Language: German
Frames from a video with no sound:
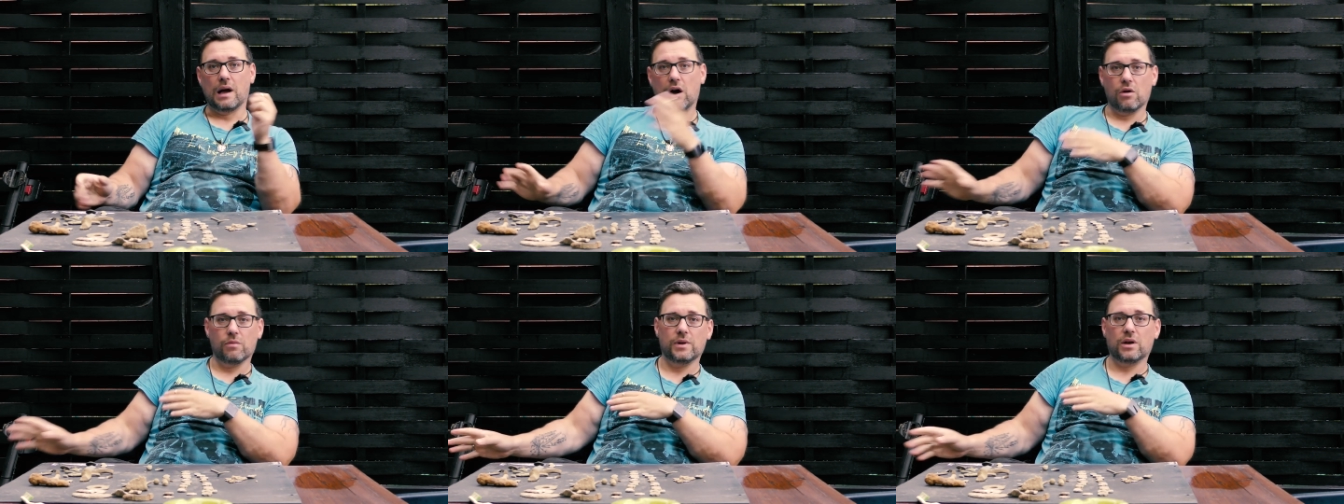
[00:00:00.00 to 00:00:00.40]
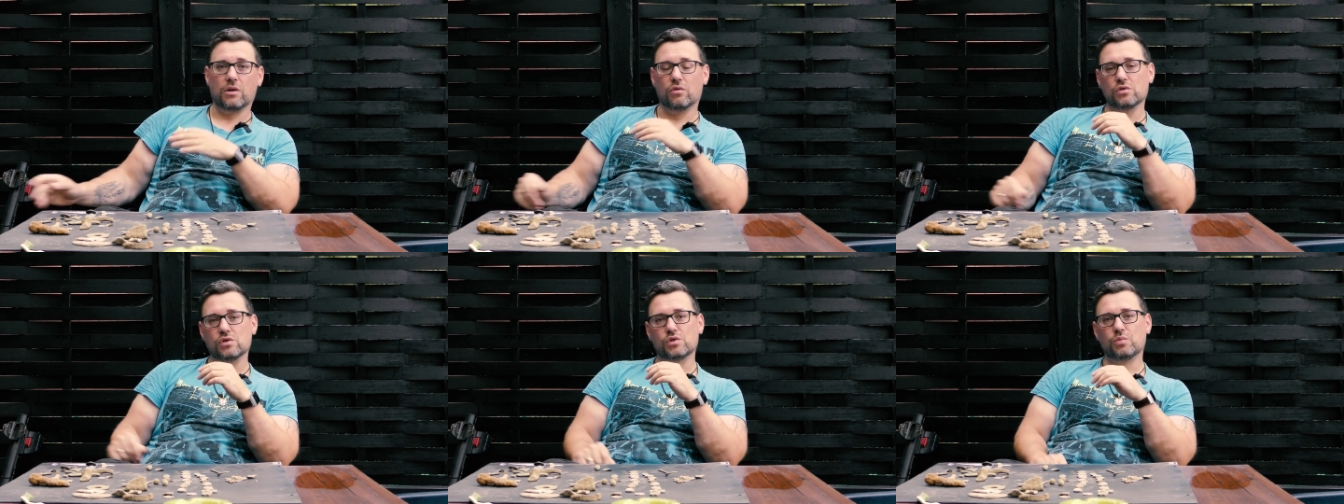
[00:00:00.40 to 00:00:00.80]
Auch mit der
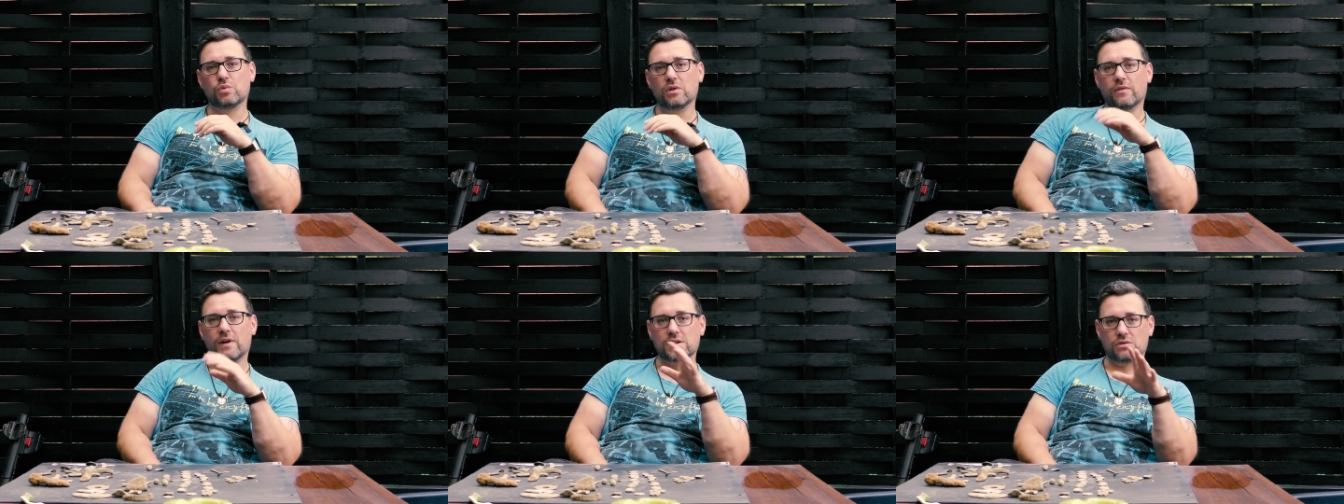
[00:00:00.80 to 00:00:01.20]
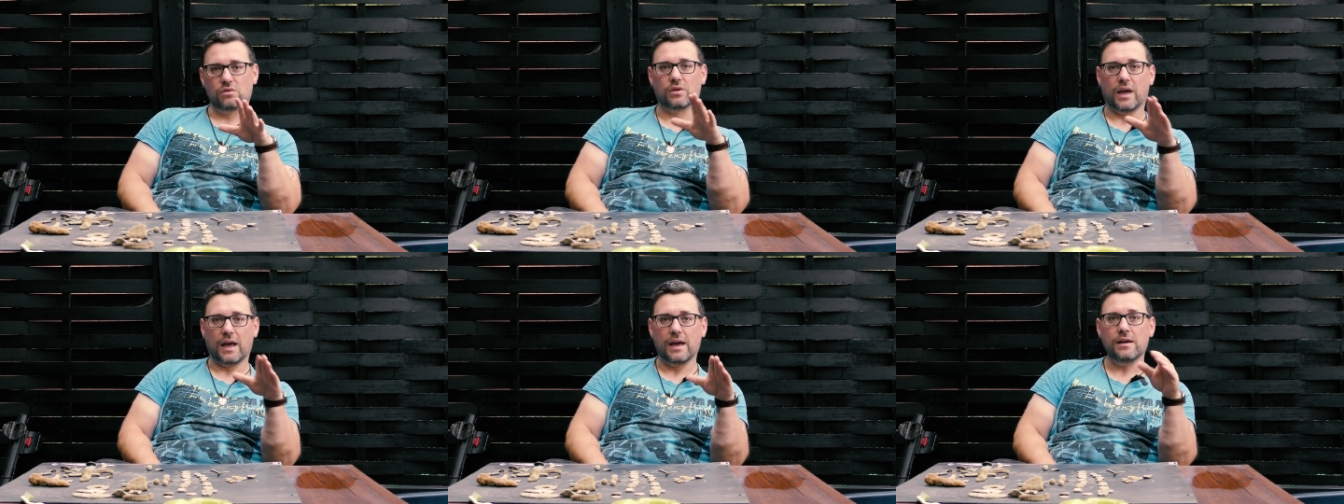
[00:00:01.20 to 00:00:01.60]
großen Spule war es
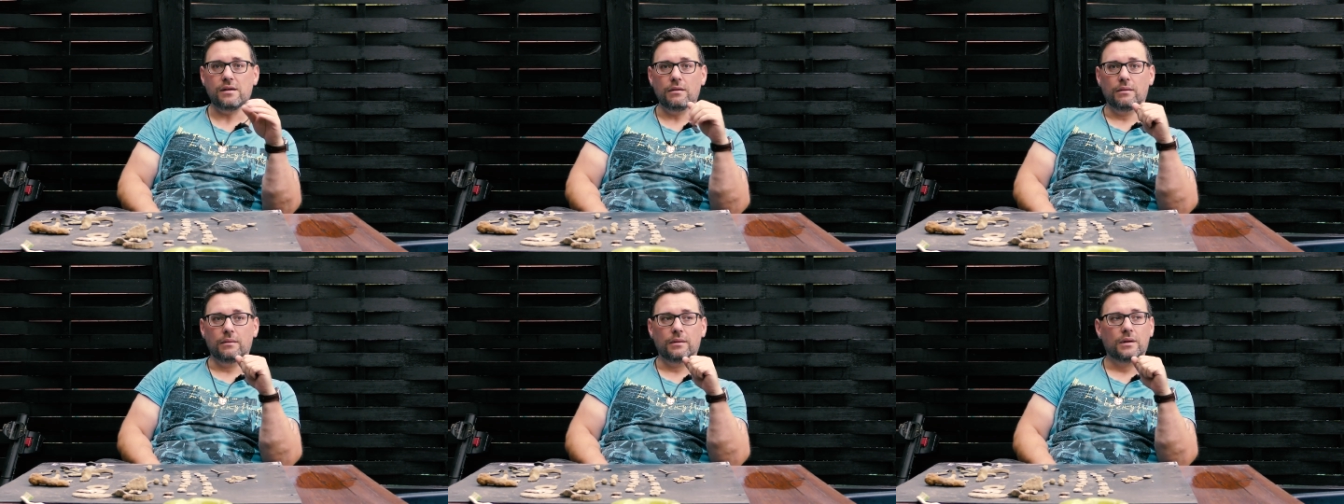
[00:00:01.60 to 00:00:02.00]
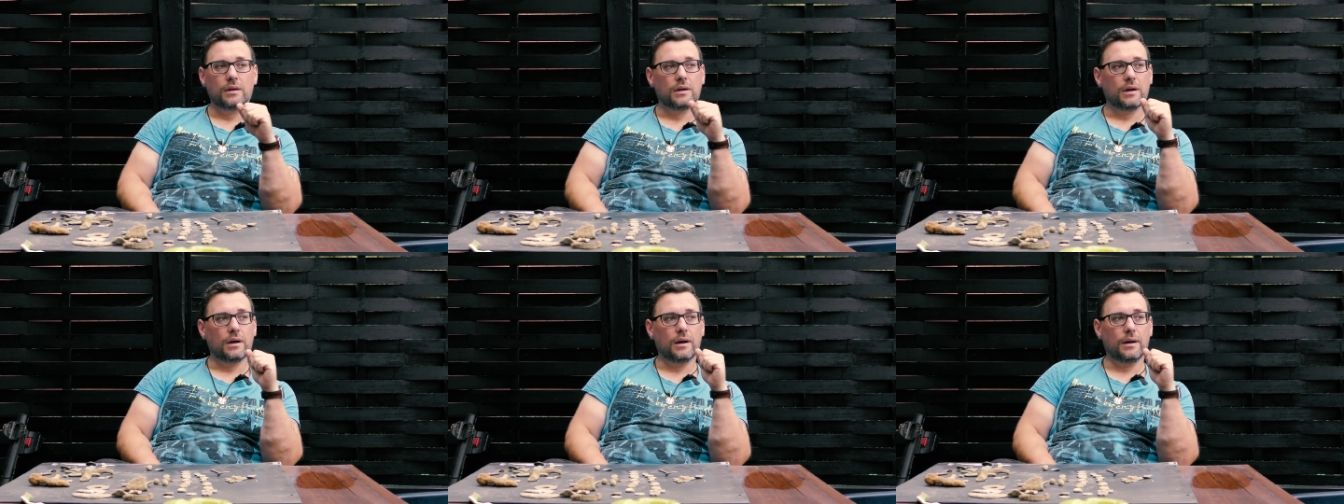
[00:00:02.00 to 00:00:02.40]
okay,
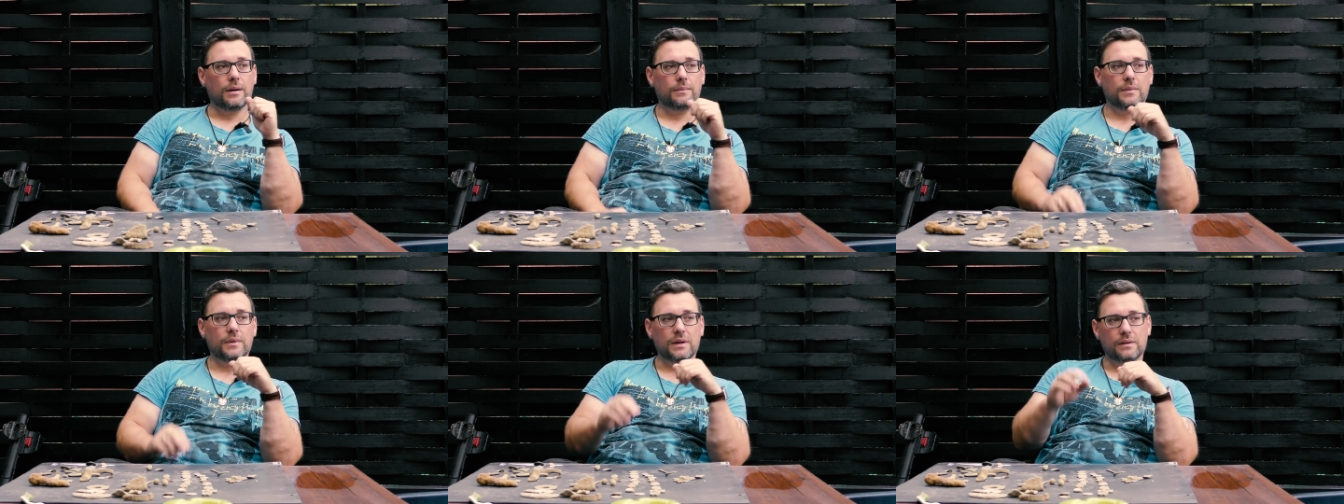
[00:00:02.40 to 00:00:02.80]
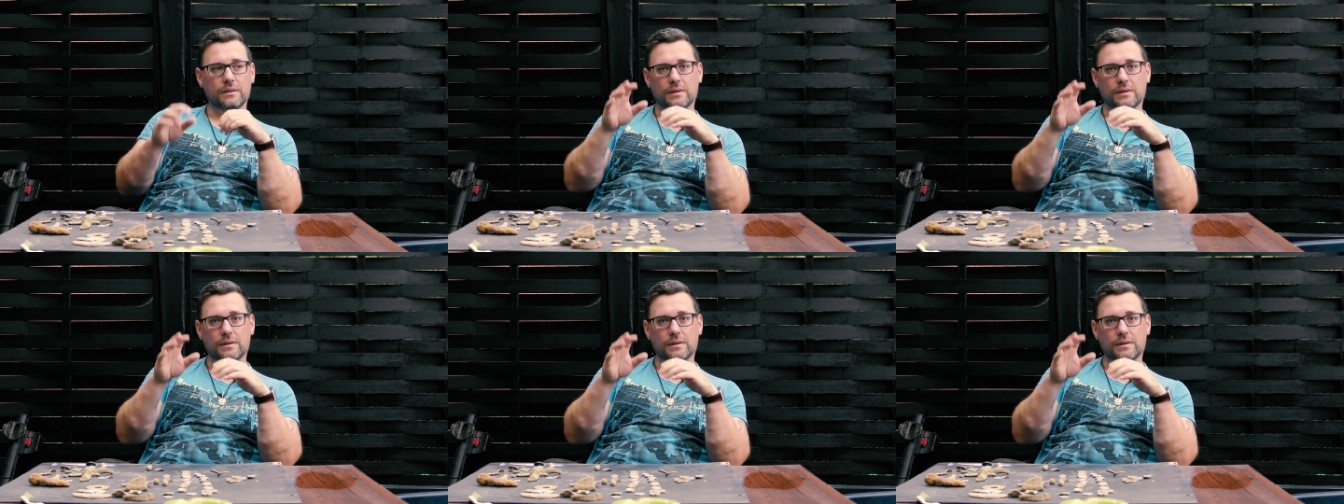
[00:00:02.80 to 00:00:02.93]
ähm,